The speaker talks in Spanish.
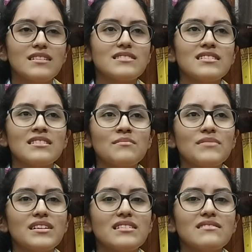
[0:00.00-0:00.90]
Sin
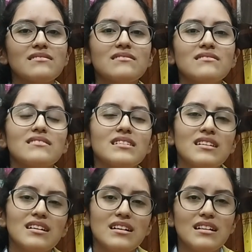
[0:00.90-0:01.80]
embargo,
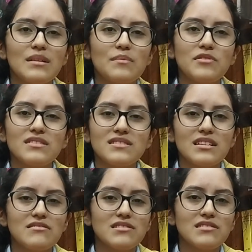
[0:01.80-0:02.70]
la
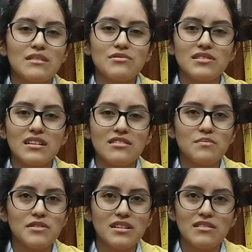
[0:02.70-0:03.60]
policía lo estará
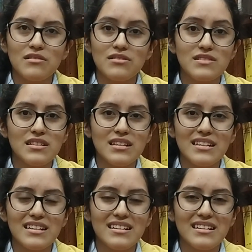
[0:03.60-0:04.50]
buscando porque lo
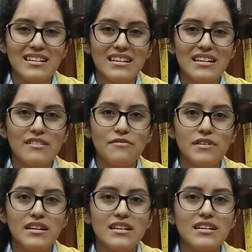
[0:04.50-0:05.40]
considera que él
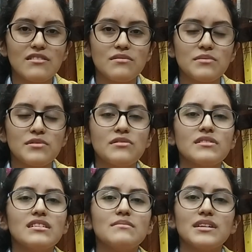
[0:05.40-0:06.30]
fue el que
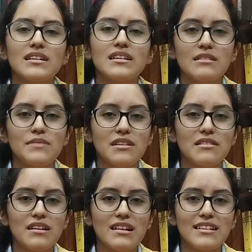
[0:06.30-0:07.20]
robó el,
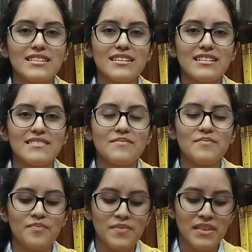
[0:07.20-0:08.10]
Banco de Inglaterra.
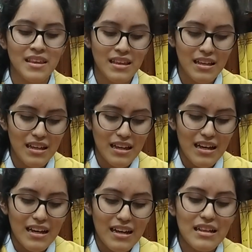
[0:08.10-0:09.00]

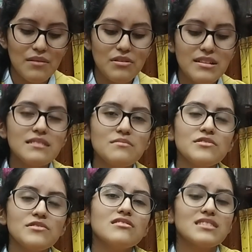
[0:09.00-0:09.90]
La Vuelta al
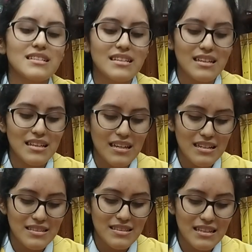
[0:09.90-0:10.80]
Mundo en 80
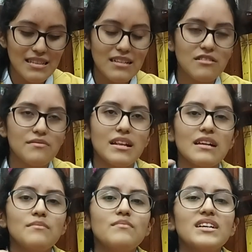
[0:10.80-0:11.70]
Días es la
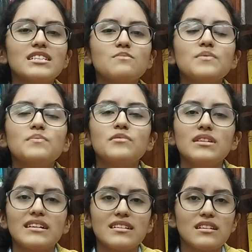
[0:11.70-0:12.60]
novela más
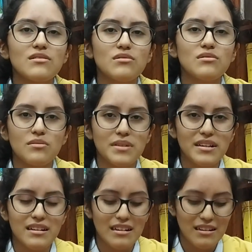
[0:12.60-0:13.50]
popular de Julio
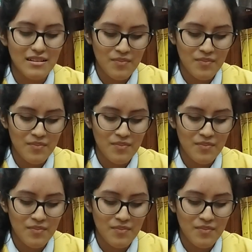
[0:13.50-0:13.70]
Verne.